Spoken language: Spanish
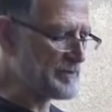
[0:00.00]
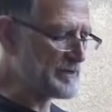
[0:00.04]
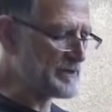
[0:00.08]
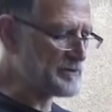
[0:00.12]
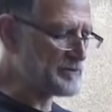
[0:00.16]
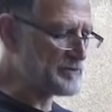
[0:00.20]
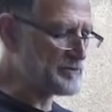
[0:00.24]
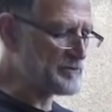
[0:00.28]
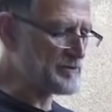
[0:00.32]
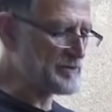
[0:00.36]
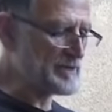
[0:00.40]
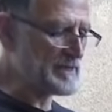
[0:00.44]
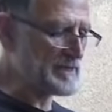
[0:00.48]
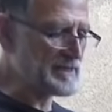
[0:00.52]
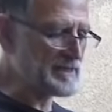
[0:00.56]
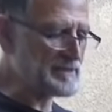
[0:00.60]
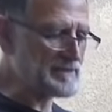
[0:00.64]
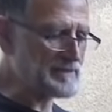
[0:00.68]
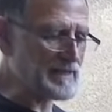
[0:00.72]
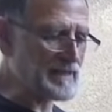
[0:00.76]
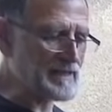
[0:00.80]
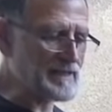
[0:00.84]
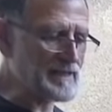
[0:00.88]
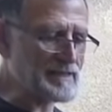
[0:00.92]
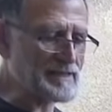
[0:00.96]
pero
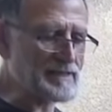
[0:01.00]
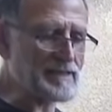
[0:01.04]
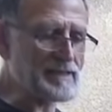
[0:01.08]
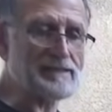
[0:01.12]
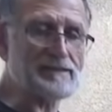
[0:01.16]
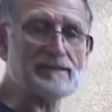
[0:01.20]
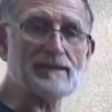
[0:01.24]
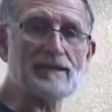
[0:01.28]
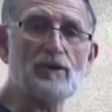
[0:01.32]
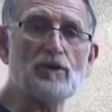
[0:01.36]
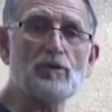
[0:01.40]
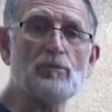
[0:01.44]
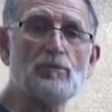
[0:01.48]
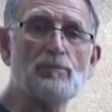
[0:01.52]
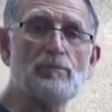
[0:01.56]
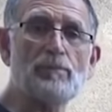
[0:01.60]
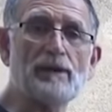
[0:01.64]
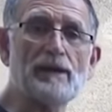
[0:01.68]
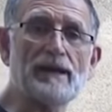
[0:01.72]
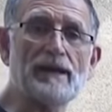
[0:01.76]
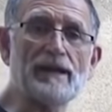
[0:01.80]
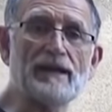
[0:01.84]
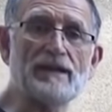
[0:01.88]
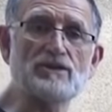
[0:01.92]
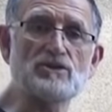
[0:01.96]
están adaptados
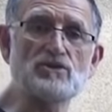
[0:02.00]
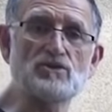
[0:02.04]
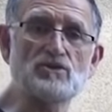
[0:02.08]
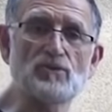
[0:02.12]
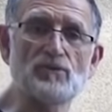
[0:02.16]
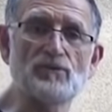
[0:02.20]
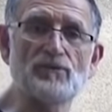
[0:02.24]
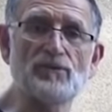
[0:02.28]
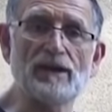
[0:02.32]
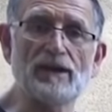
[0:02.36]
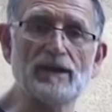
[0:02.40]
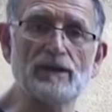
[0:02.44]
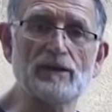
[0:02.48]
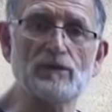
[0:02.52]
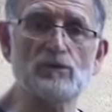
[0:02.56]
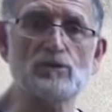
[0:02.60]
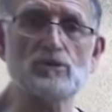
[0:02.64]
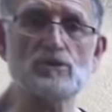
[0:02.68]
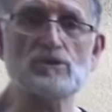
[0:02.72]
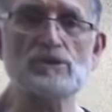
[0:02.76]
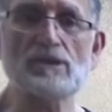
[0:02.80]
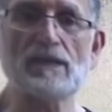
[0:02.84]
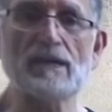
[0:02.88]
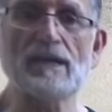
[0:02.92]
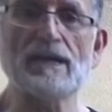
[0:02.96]
para
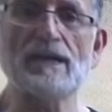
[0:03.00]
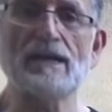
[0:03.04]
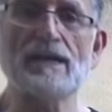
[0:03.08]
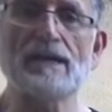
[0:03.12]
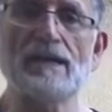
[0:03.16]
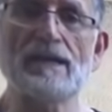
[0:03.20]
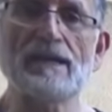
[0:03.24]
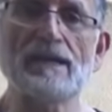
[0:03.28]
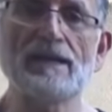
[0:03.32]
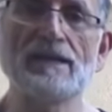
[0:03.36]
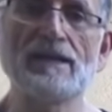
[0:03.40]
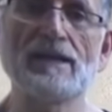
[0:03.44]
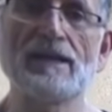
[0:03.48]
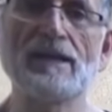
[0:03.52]
enchufarlos a,